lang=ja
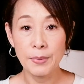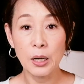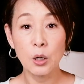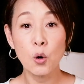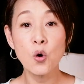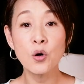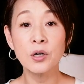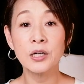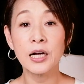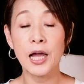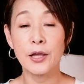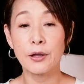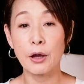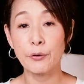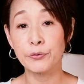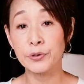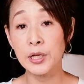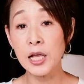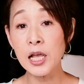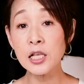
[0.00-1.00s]
まあ、今回は
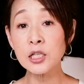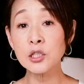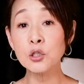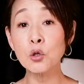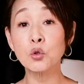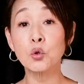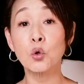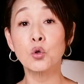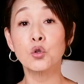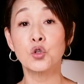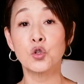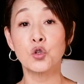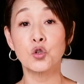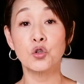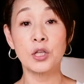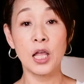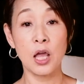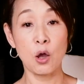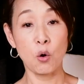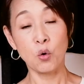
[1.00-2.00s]
フレーズの途
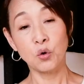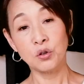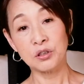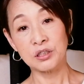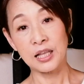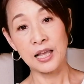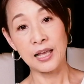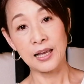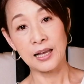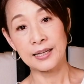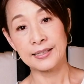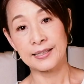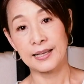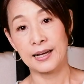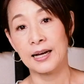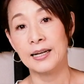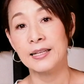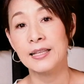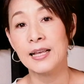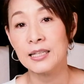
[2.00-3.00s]
中で音程が下
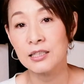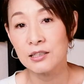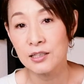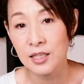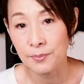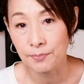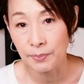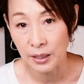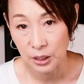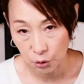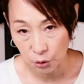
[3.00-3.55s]
がりやすい場